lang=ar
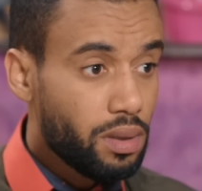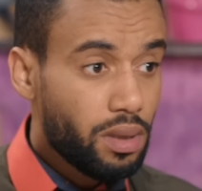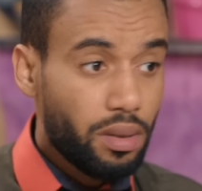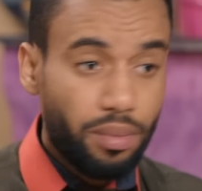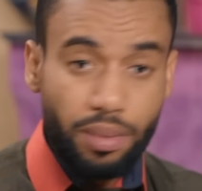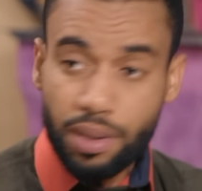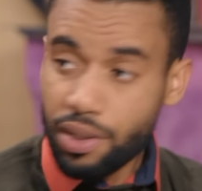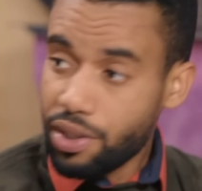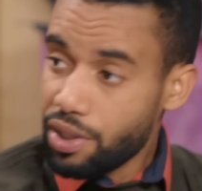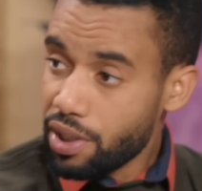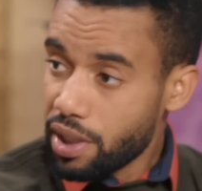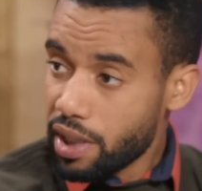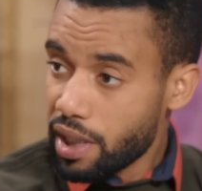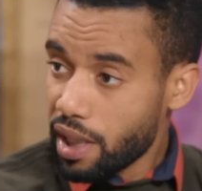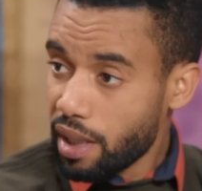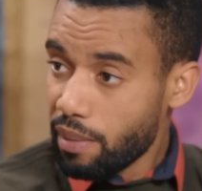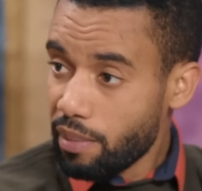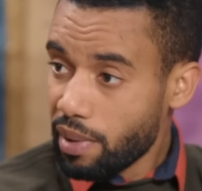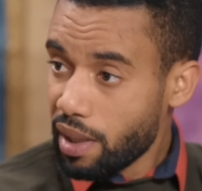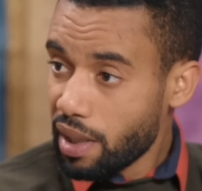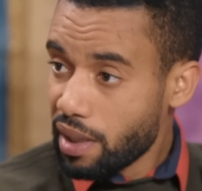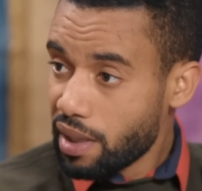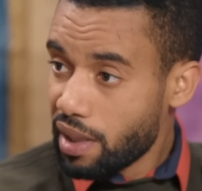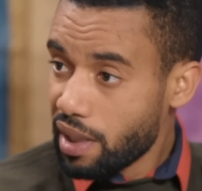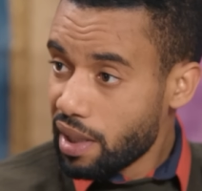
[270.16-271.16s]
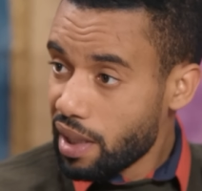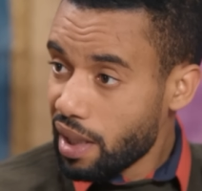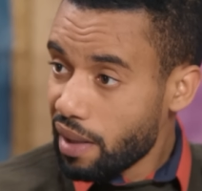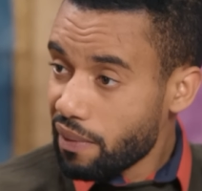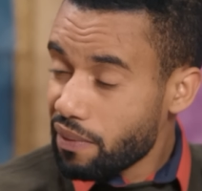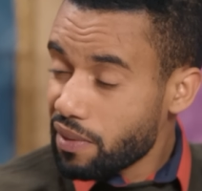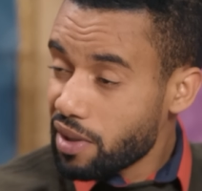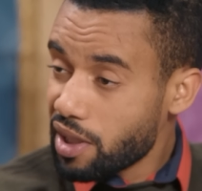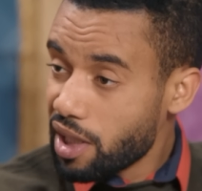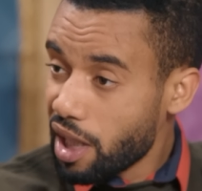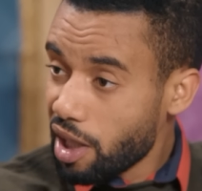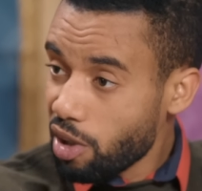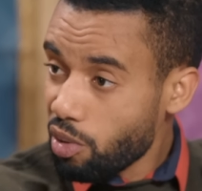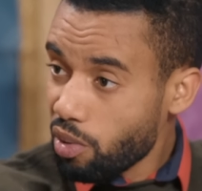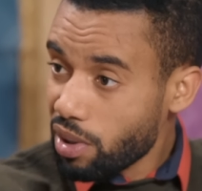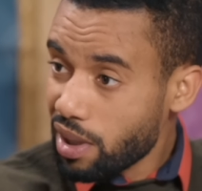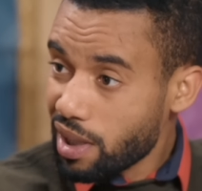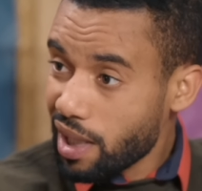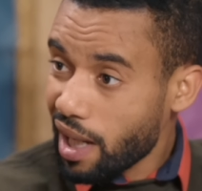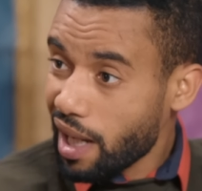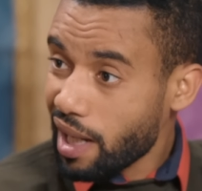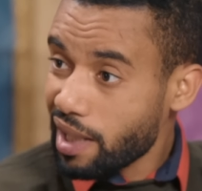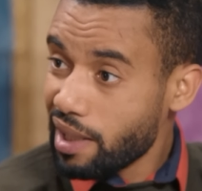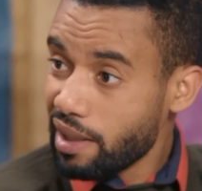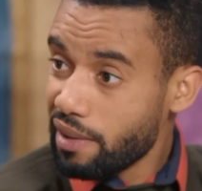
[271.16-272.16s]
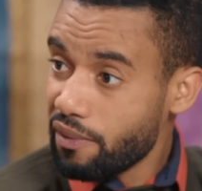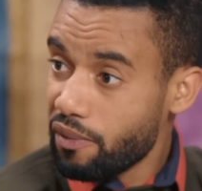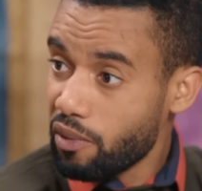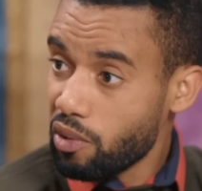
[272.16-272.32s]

دابا هادشي كامل ديريها في الدار وتدخلي